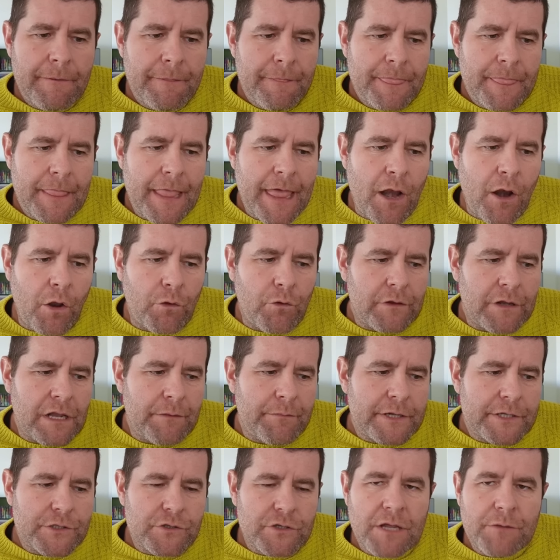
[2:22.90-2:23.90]
Erano le
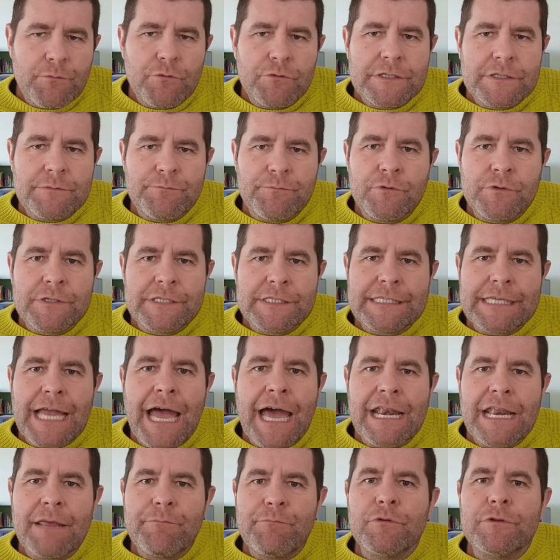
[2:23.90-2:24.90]
persone più, più
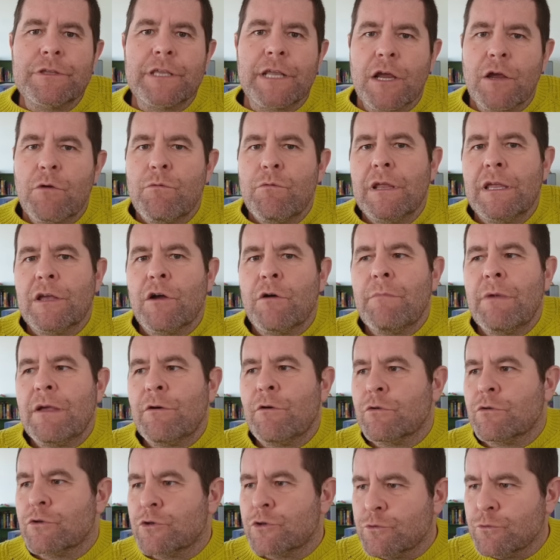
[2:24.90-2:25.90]
sane e più tranquille che ho mai
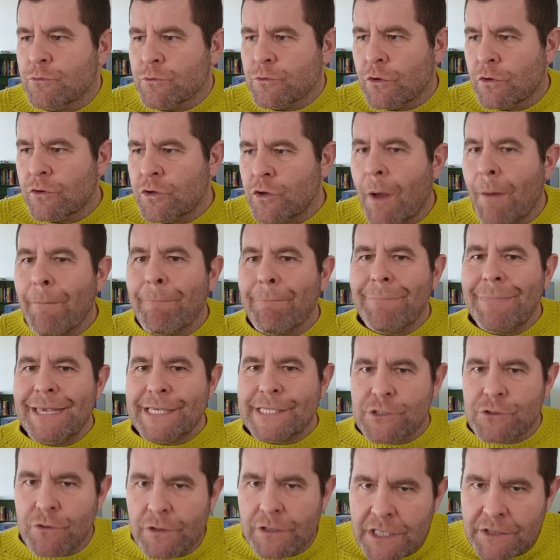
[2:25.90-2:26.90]
conosciuto. Io
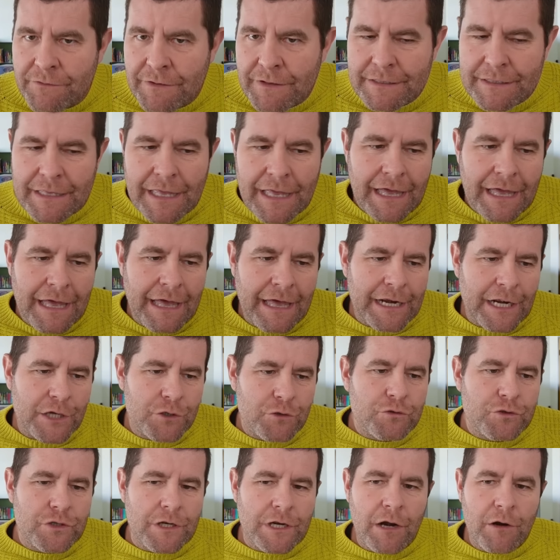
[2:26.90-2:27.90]
ambisco a, a
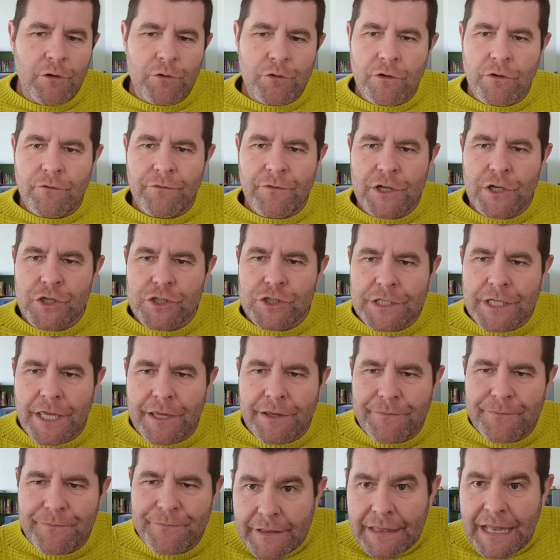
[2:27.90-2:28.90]
raggiungere la loro
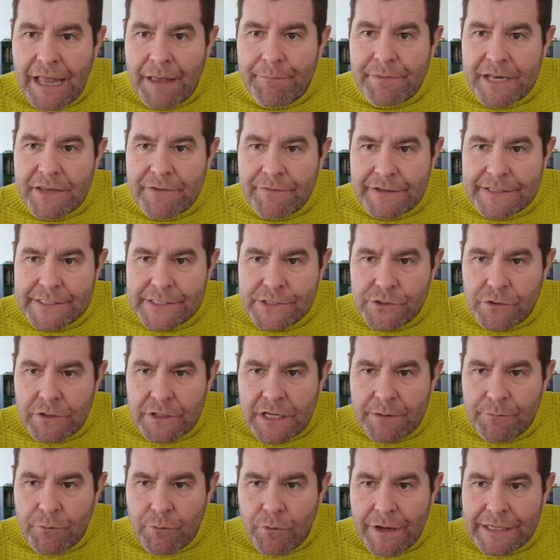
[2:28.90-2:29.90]
felicità. La
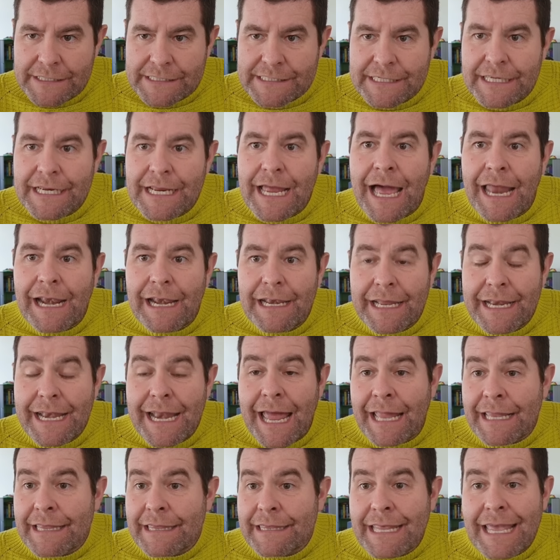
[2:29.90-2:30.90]
privazione può essere
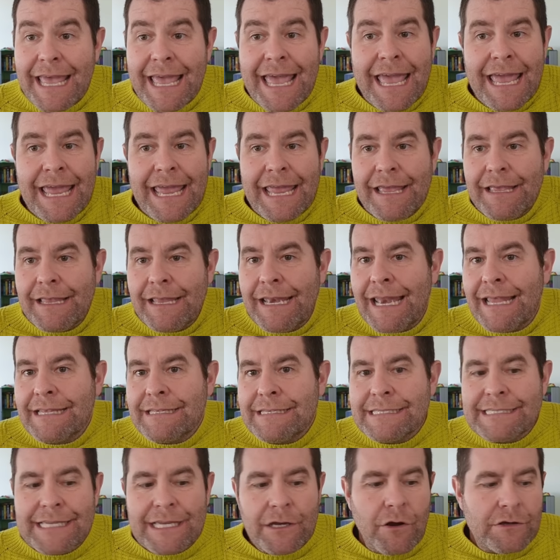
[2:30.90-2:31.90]
allenante, è la
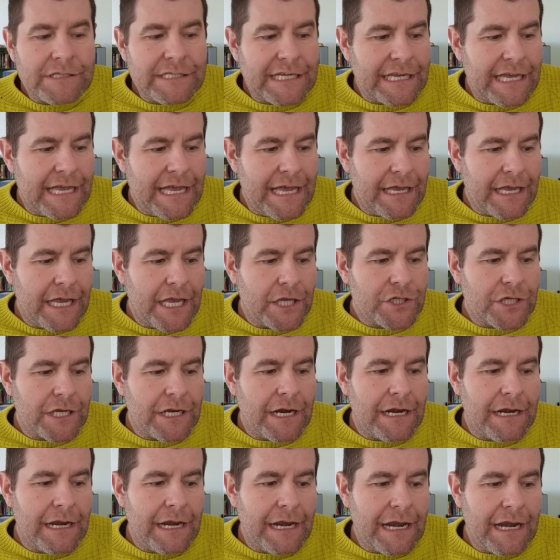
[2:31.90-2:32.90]
stessa cosa che, che c'è
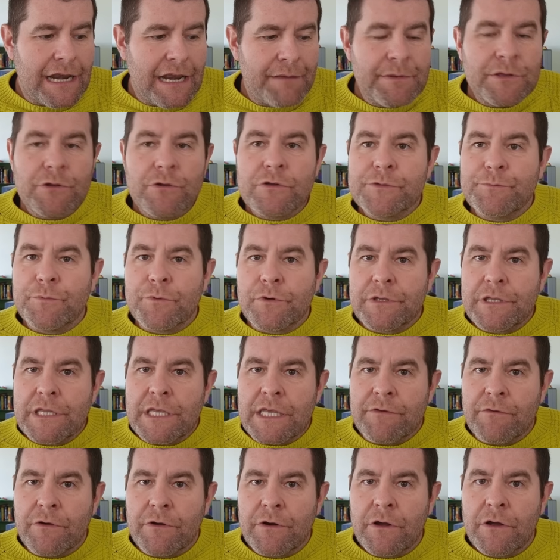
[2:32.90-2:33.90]
nell'allenamento
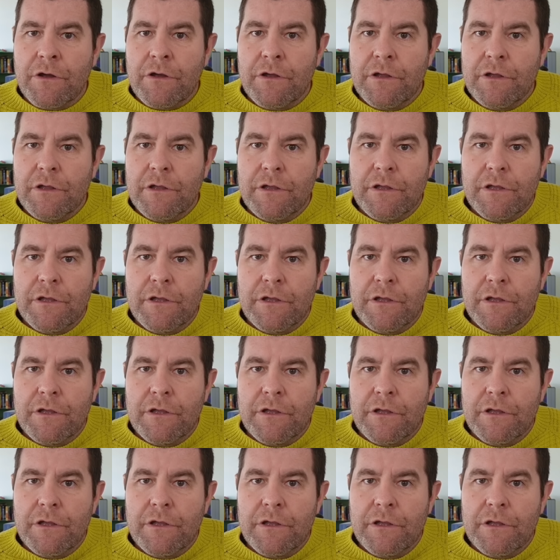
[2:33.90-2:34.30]
sportivo, no?